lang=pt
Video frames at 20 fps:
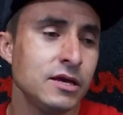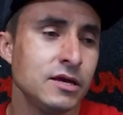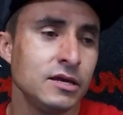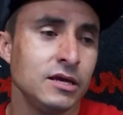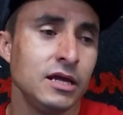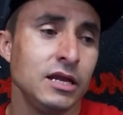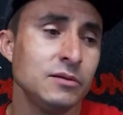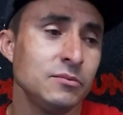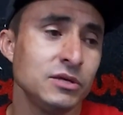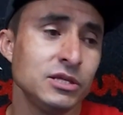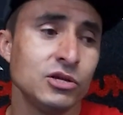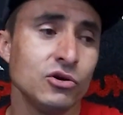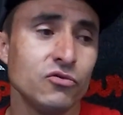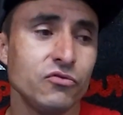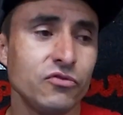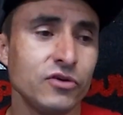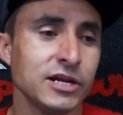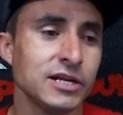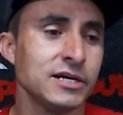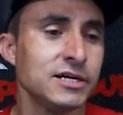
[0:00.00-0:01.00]
E ele me deu o
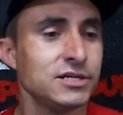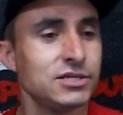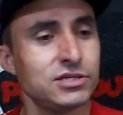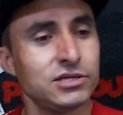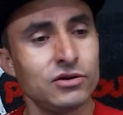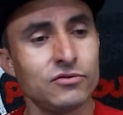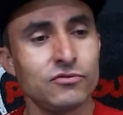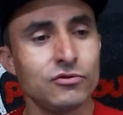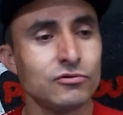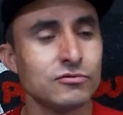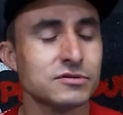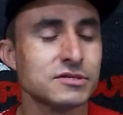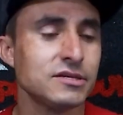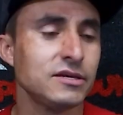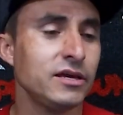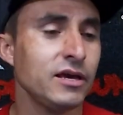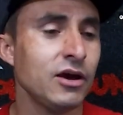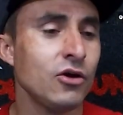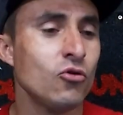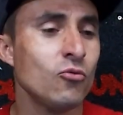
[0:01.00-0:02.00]
falante e eu vou
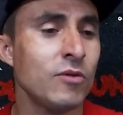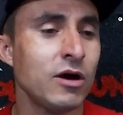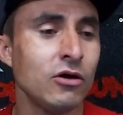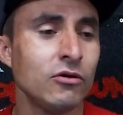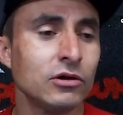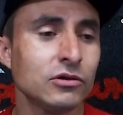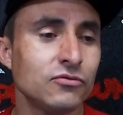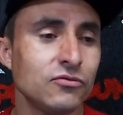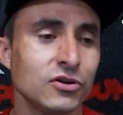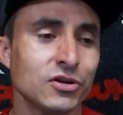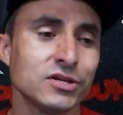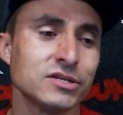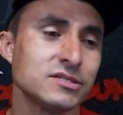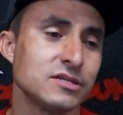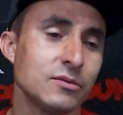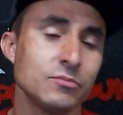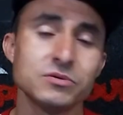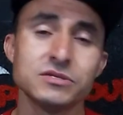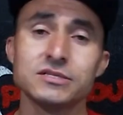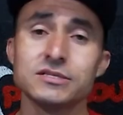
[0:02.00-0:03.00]
conseguir arrumar o alto-falante
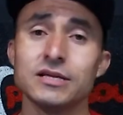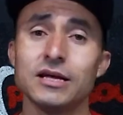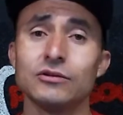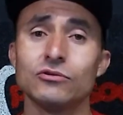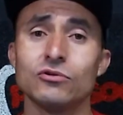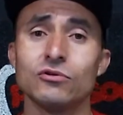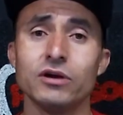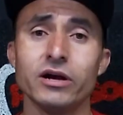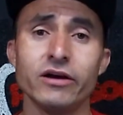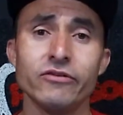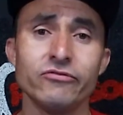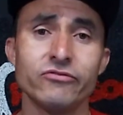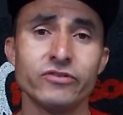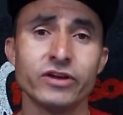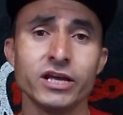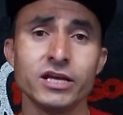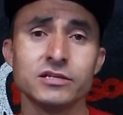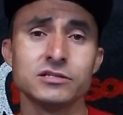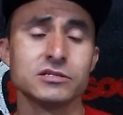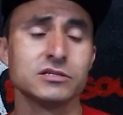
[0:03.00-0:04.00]
sem precisar trocar a
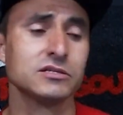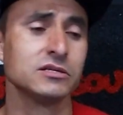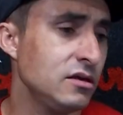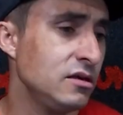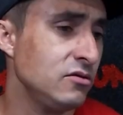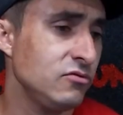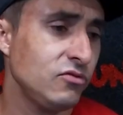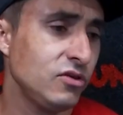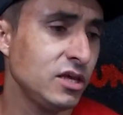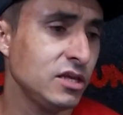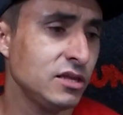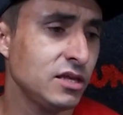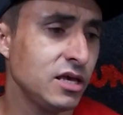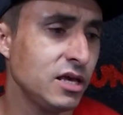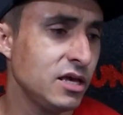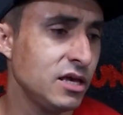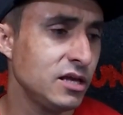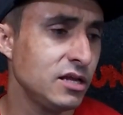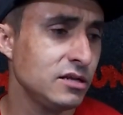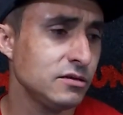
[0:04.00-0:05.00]
frente e vender
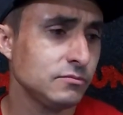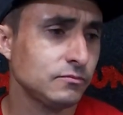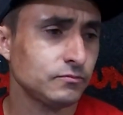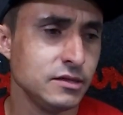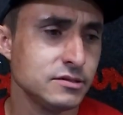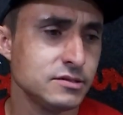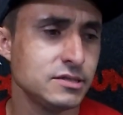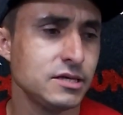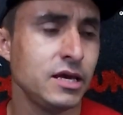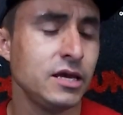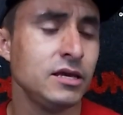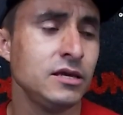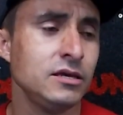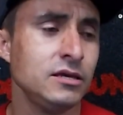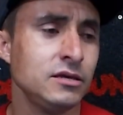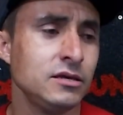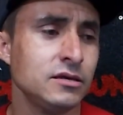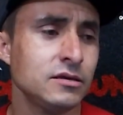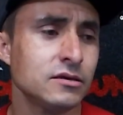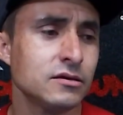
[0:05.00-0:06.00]
ele
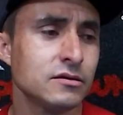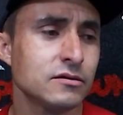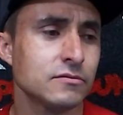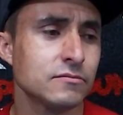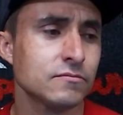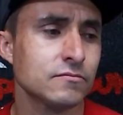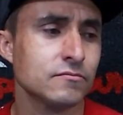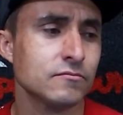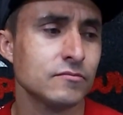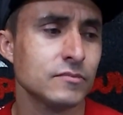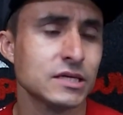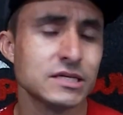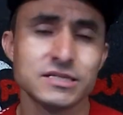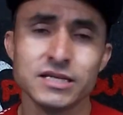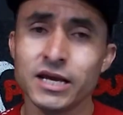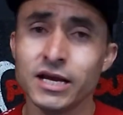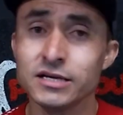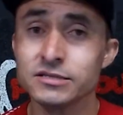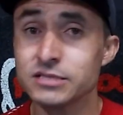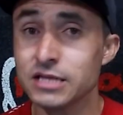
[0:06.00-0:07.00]
sem,
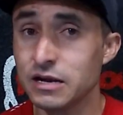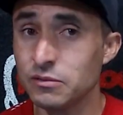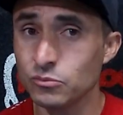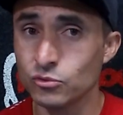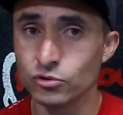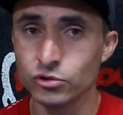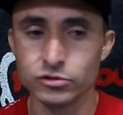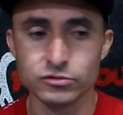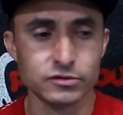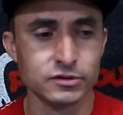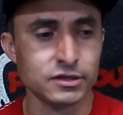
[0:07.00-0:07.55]
sem gastar muito,